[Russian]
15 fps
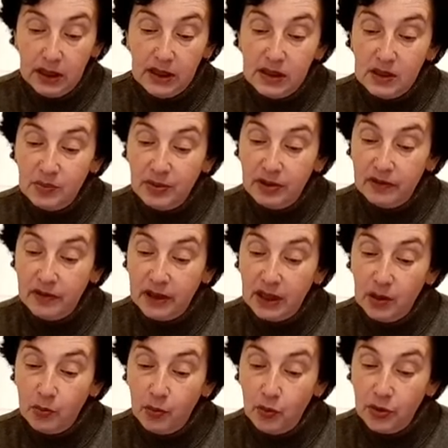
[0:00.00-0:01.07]
и сперва
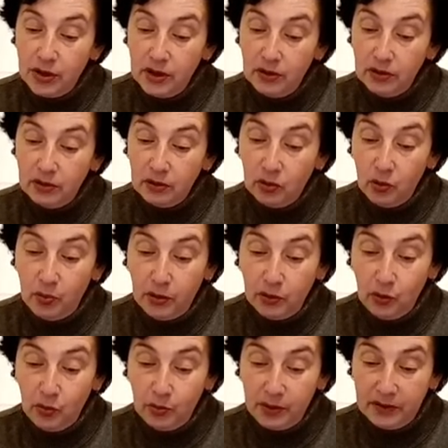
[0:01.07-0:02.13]
не понял, но потом,